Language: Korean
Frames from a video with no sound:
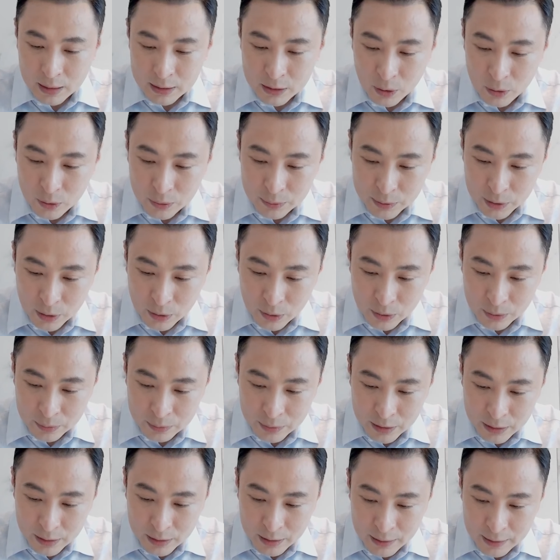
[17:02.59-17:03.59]

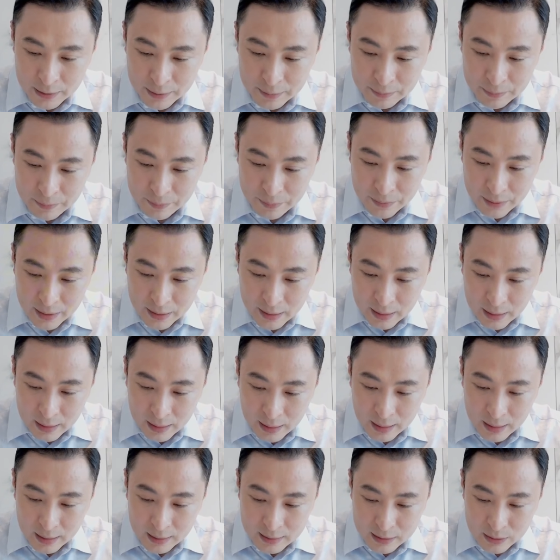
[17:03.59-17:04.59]
처음처럼님,
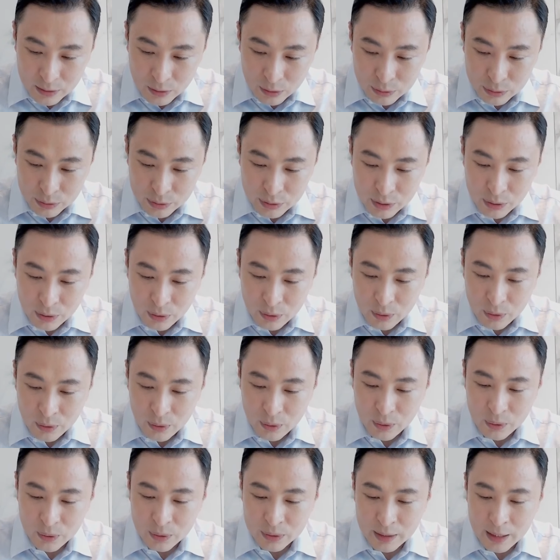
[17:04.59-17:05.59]
아
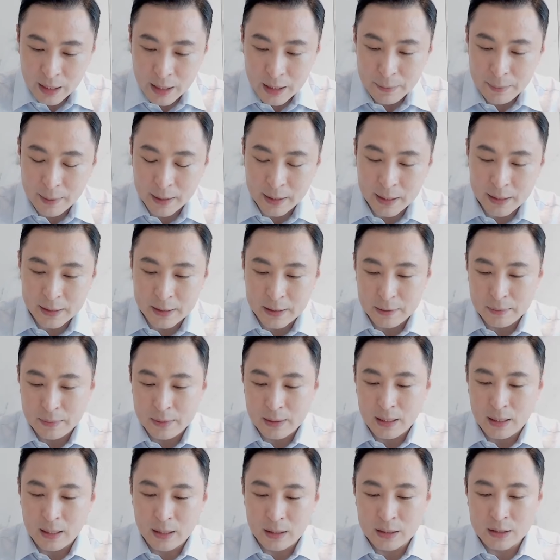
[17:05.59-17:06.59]
그렇군요. 내일
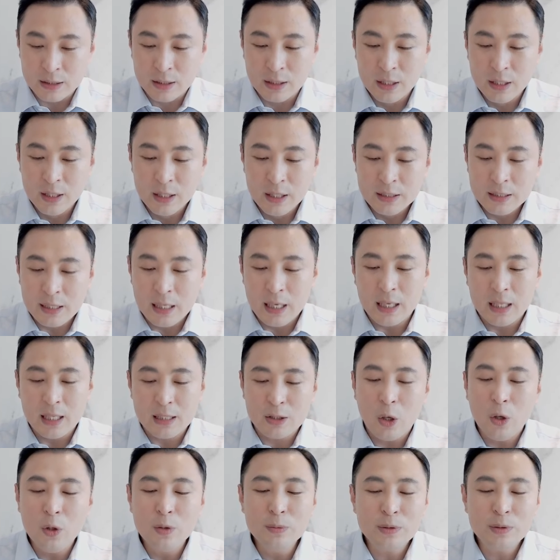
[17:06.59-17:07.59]
뵙겠습니다. 제가
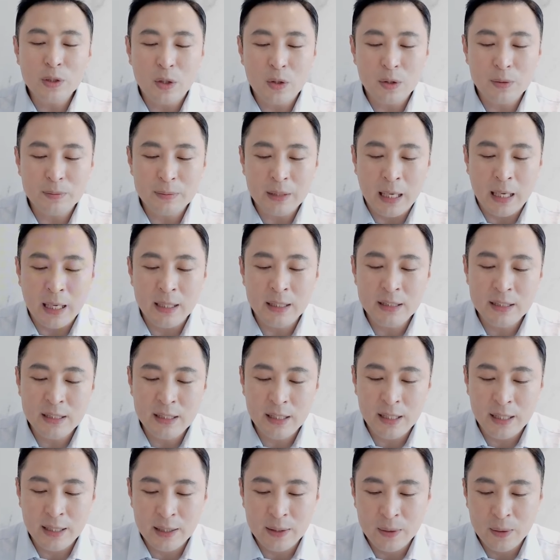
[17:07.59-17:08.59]
처음처럼
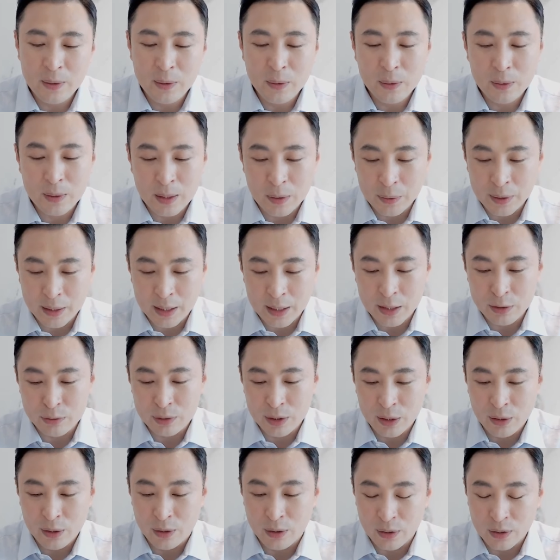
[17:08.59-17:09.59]
나인이에요 라고
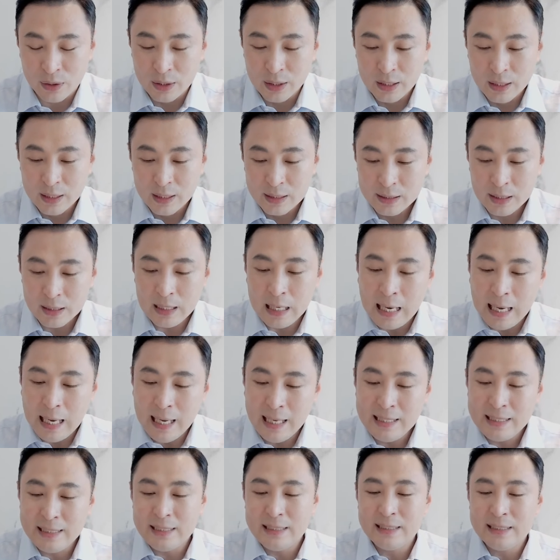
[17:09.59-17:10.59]
얘기해주세요. 저기
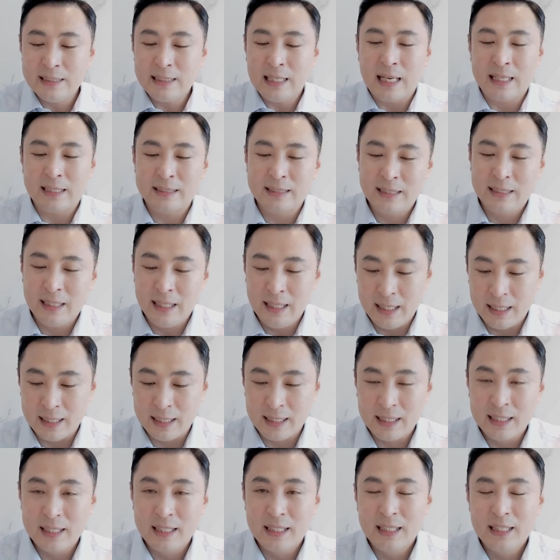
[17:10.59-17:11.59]
아이디는 아는데
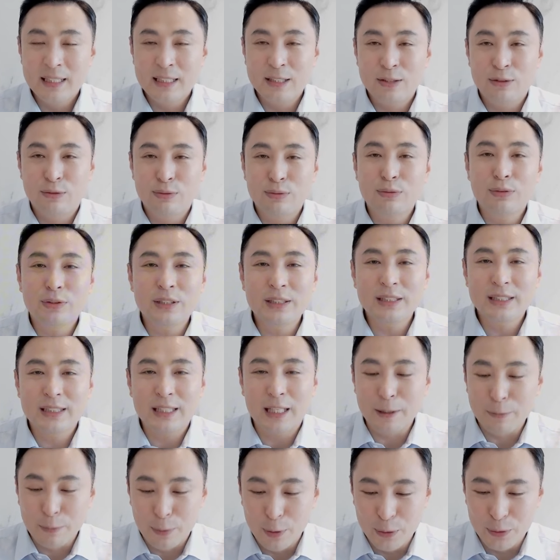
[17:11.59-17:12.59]
이게 누구신지
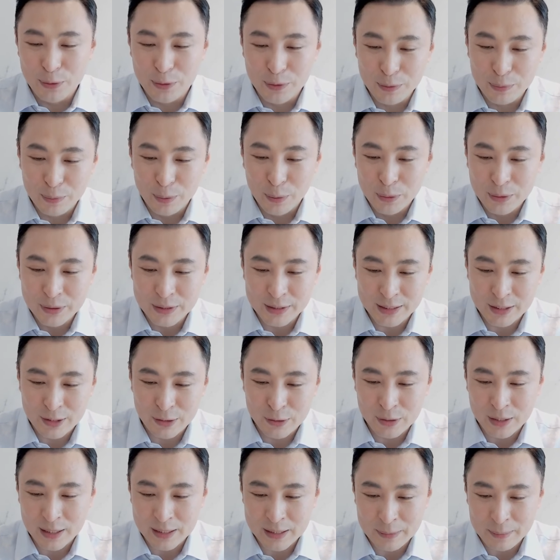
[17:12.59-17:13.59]
잘 모르는
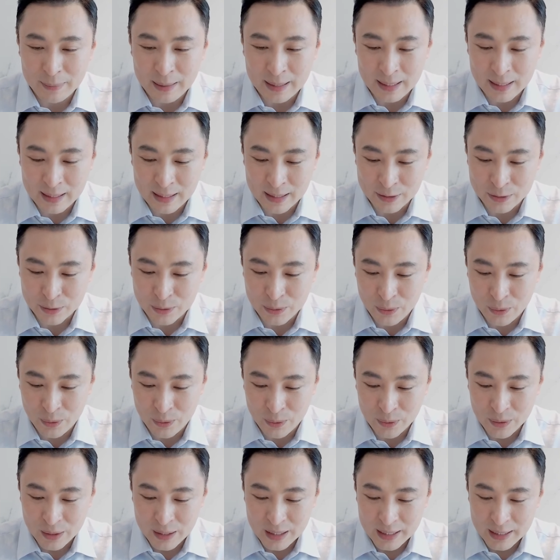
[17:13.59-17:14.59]
경우가 좀
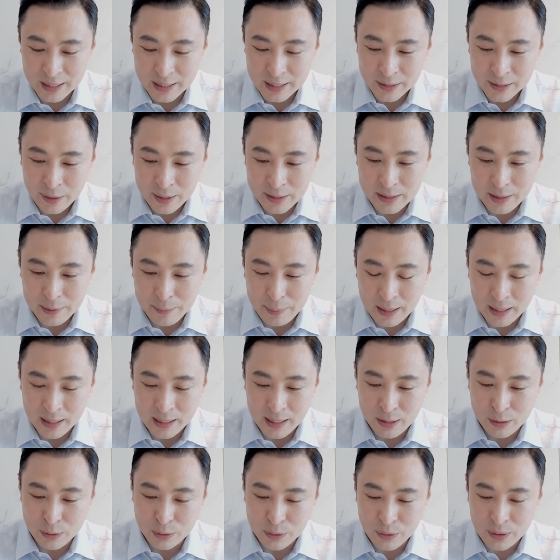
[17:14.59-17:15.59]
많아가지고 굉장히
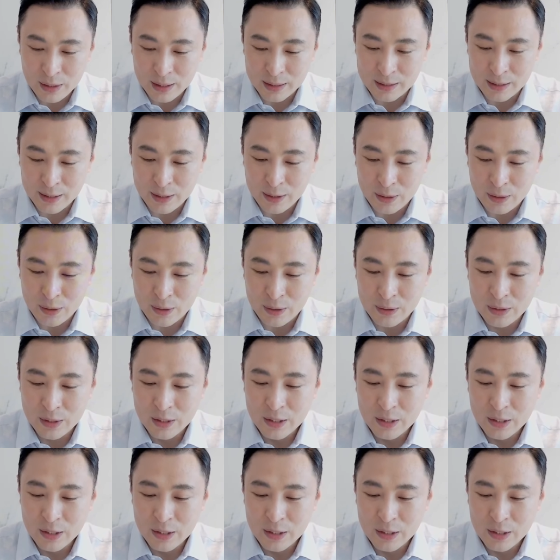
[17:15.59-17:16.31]
반가울 것 같아요.